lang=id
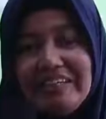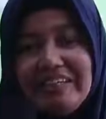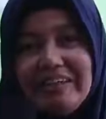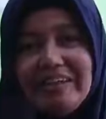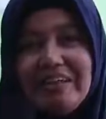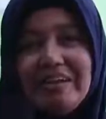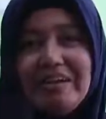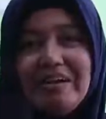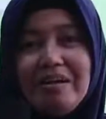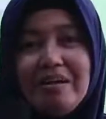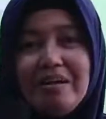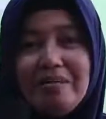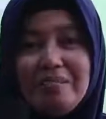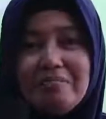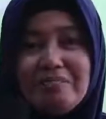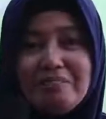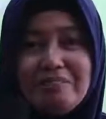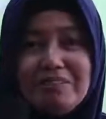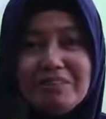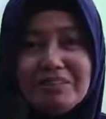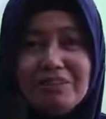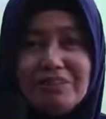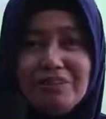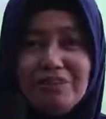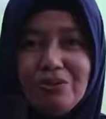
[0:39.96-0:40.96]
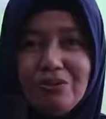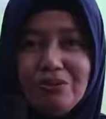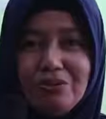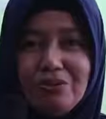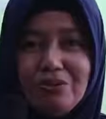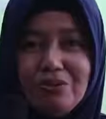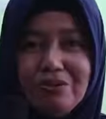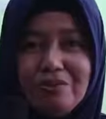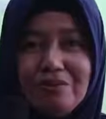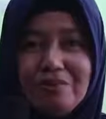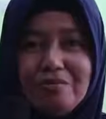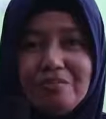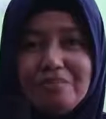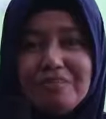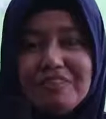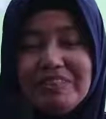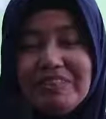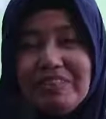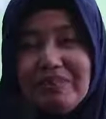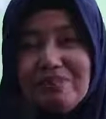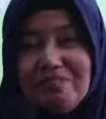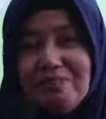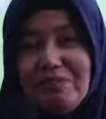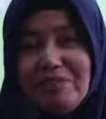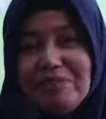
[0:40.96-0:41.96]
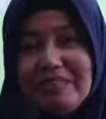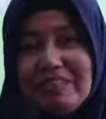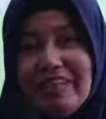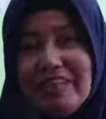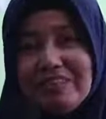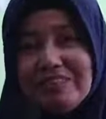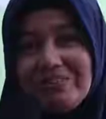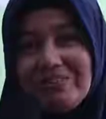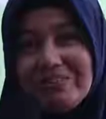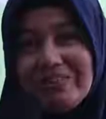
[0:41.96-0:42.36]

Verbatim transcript: ini. Maxindo, mesin pengusaha